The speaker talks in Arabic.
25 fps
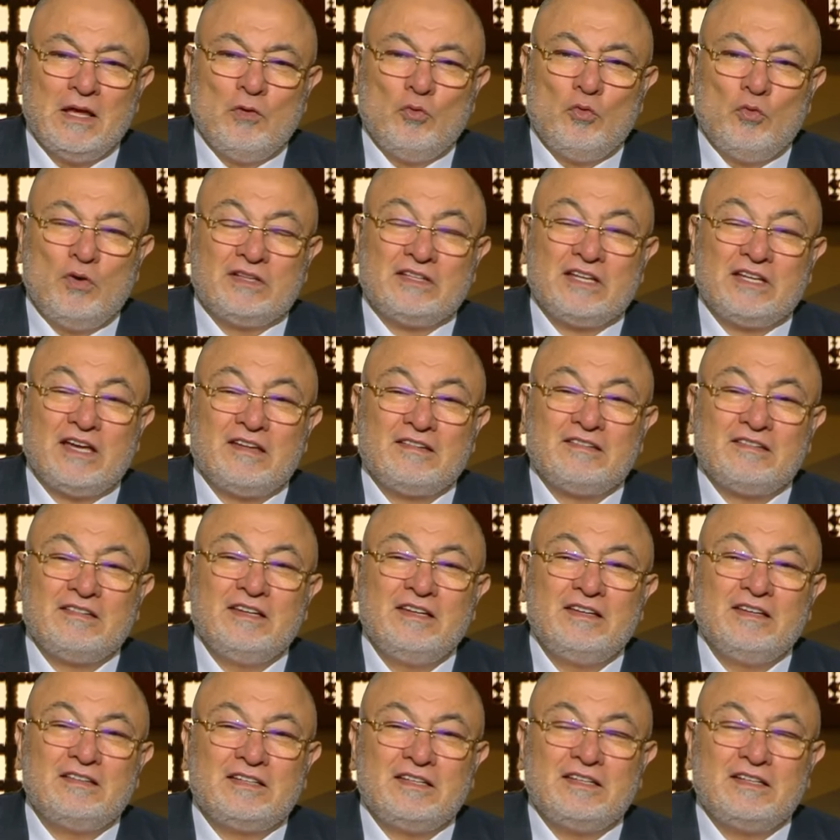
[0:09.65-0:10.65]

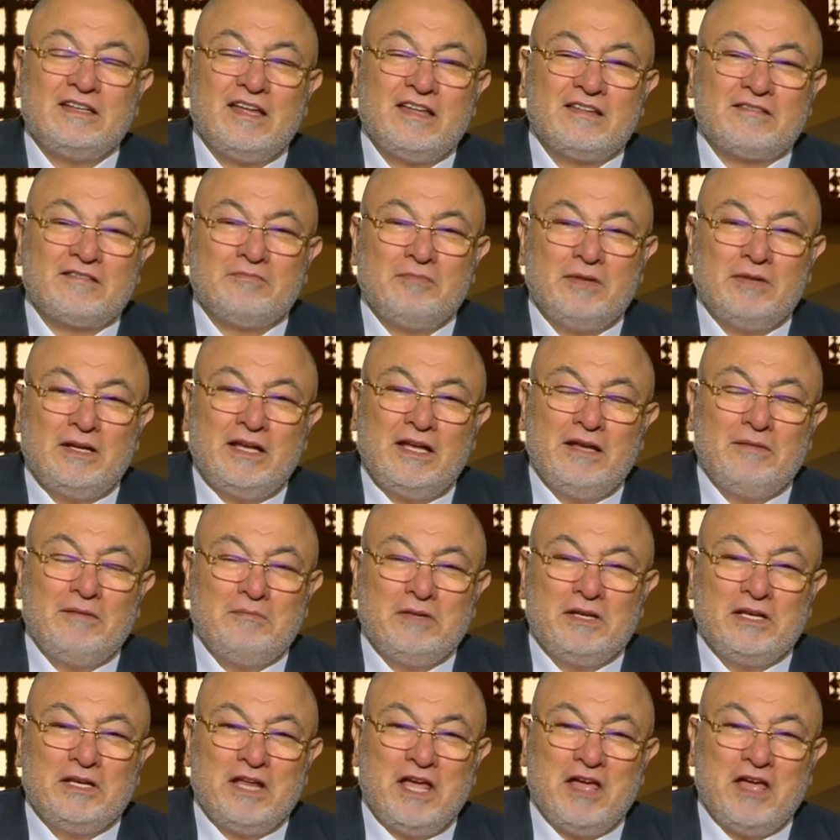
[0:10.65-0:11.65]
وتغذية الناس
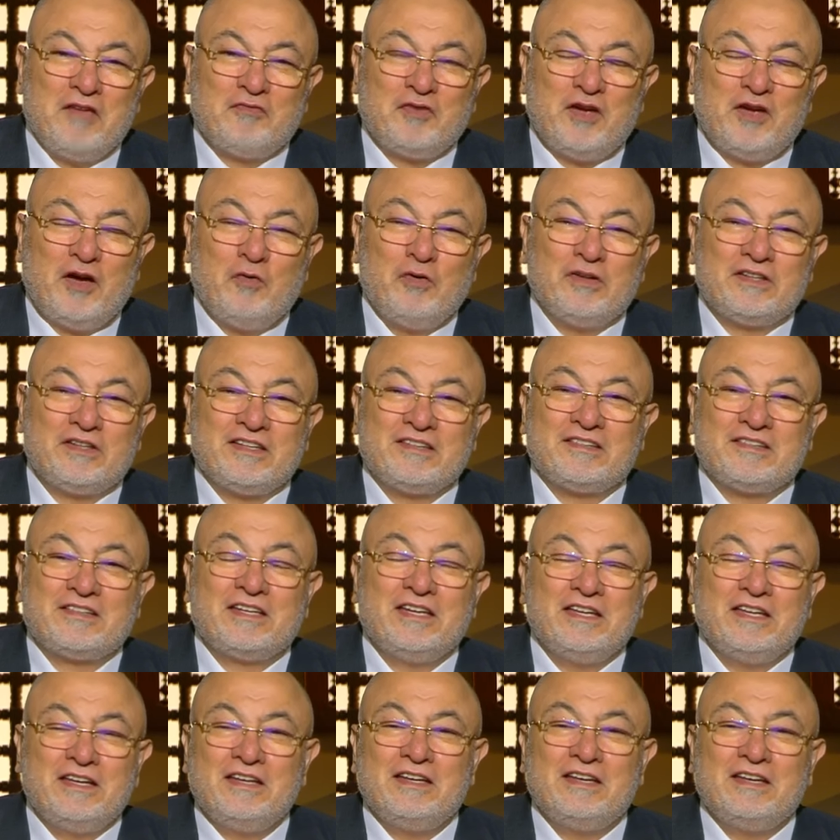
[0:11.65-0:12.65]
بالعلم النافع
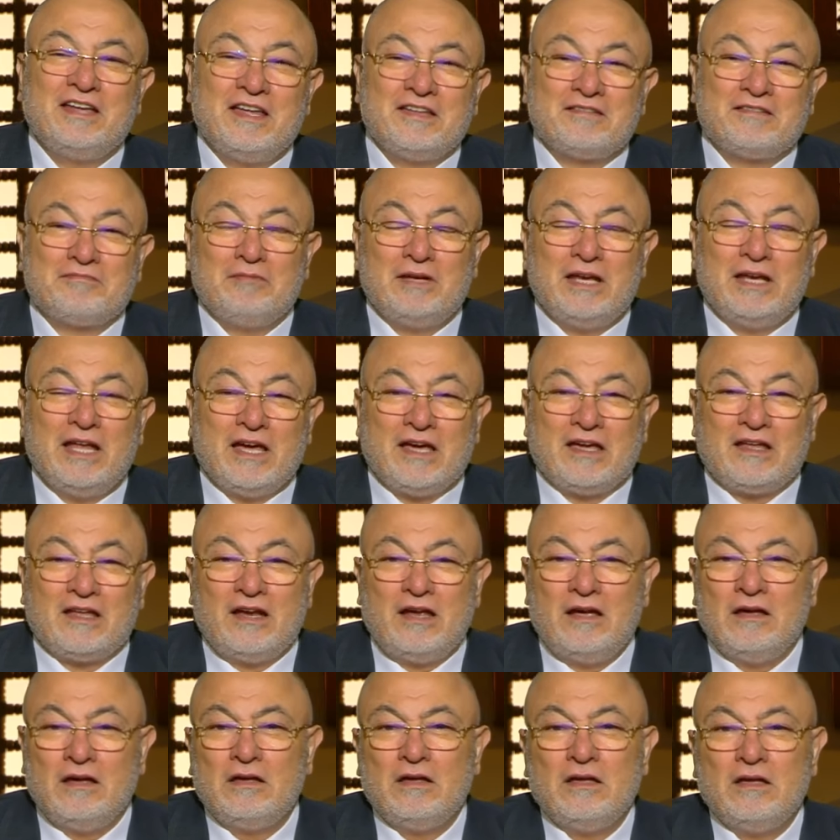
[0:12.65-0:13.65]
وتذكير الناس
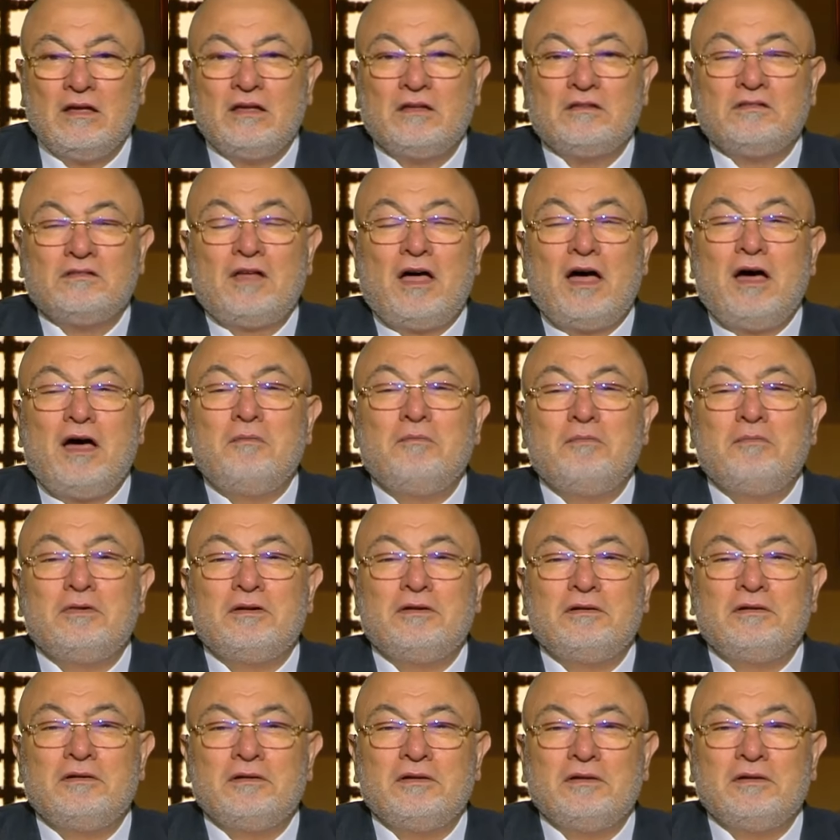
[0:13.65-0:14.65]
بالآخرة ده أمر